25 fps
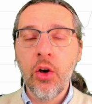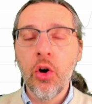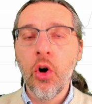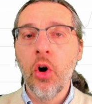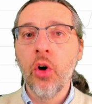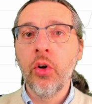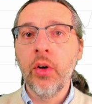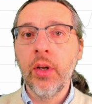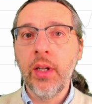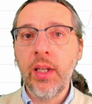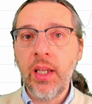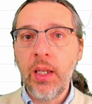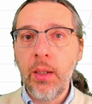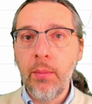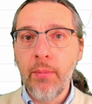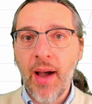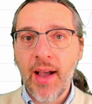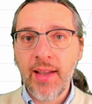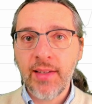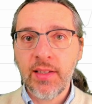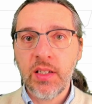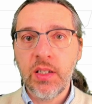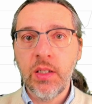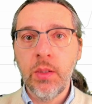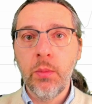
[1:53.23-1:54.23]
non i
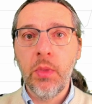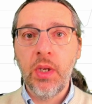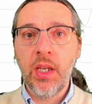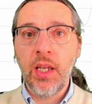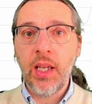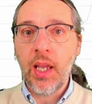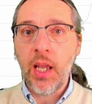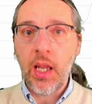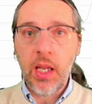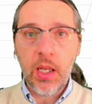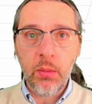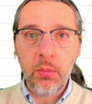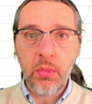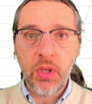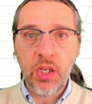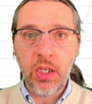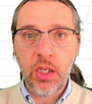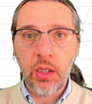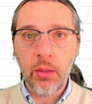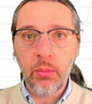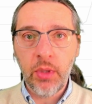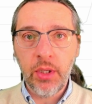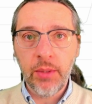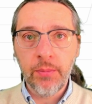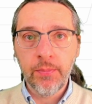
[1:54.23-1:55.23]
massimi e i
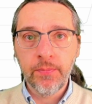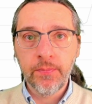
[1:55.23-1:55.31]
minimi.